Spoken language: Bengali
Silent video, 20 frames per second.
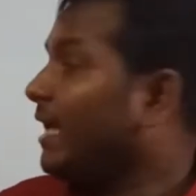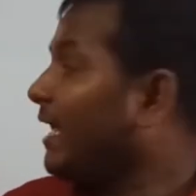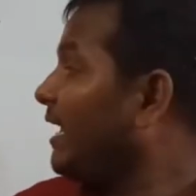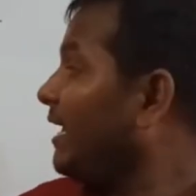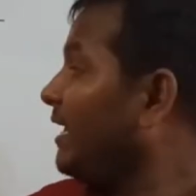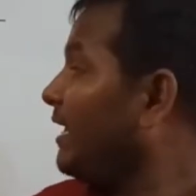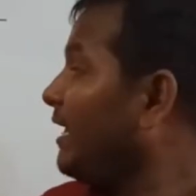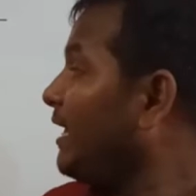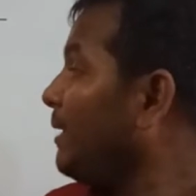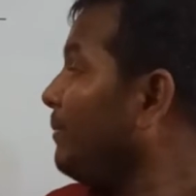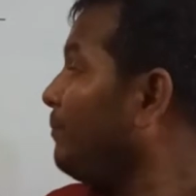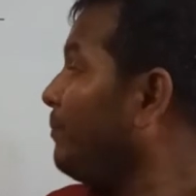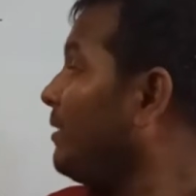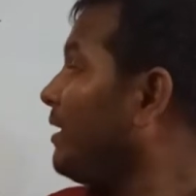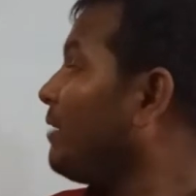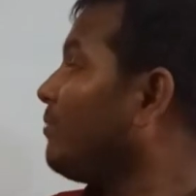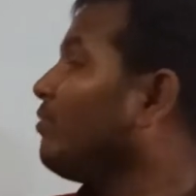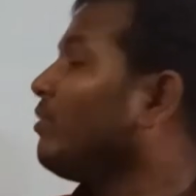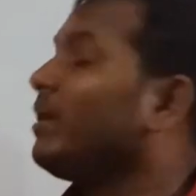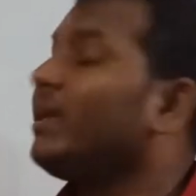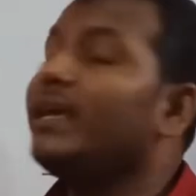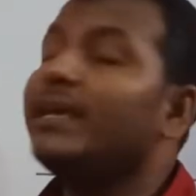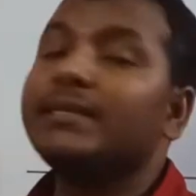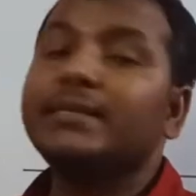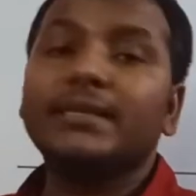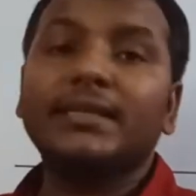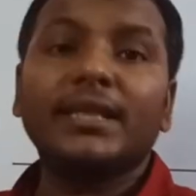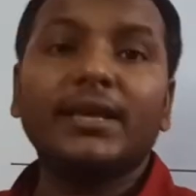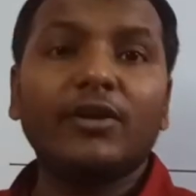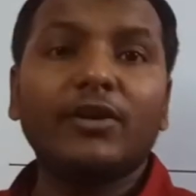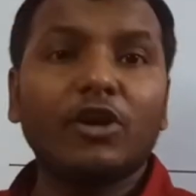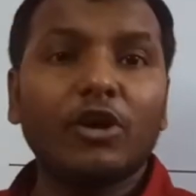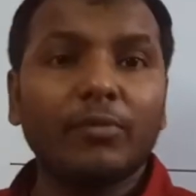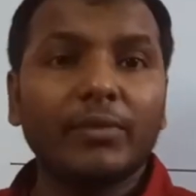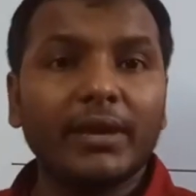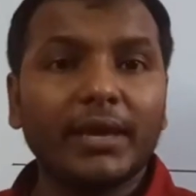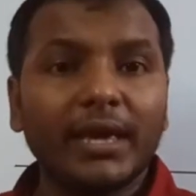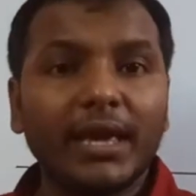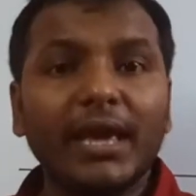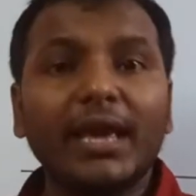এই ইপি এবং ইএসি দিক
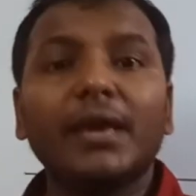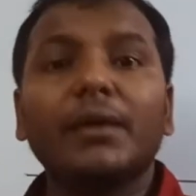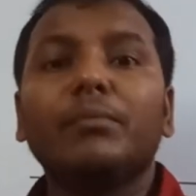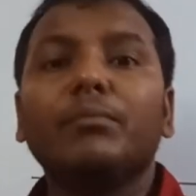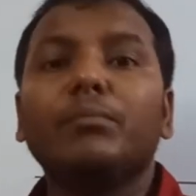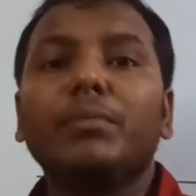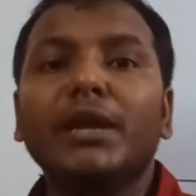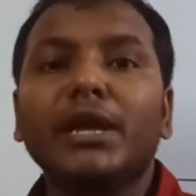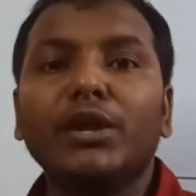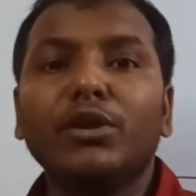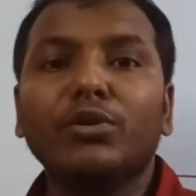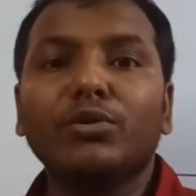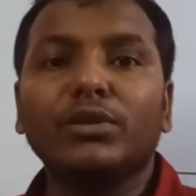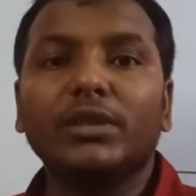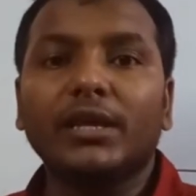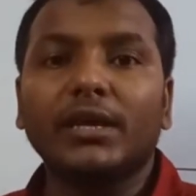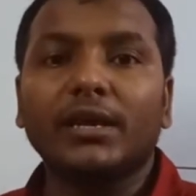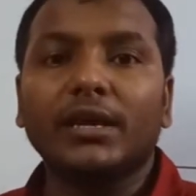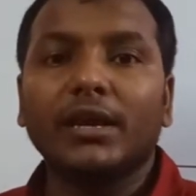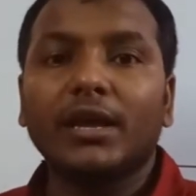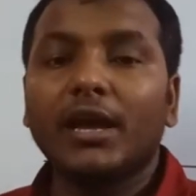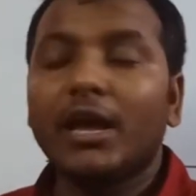হবে কি ভিন্ন দিক